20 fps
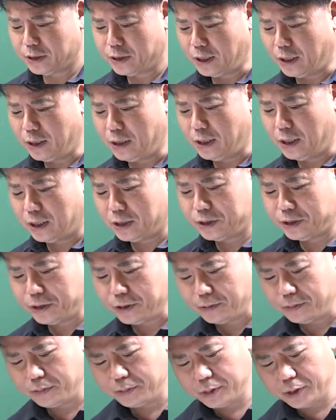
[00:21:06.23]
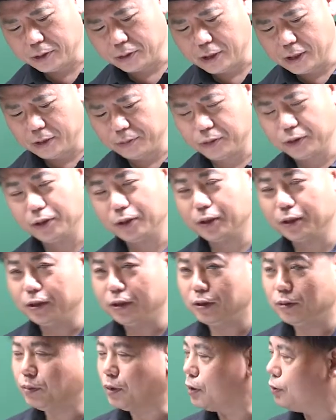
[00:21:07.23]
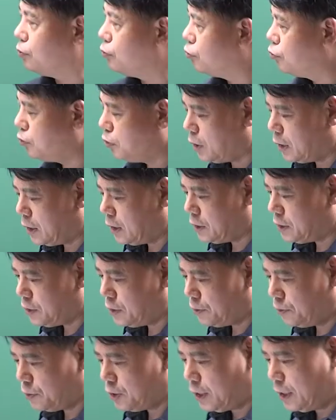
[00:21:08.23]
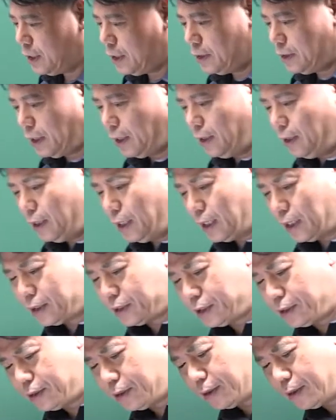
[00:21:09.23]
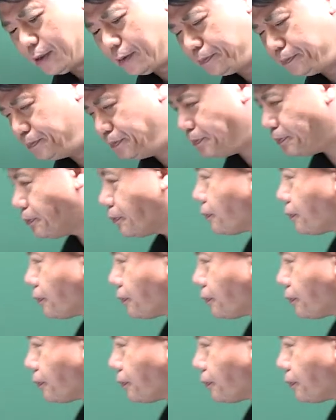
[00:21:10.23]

단락 시험. 정답은 1번. 모바 시험과 단락 시험.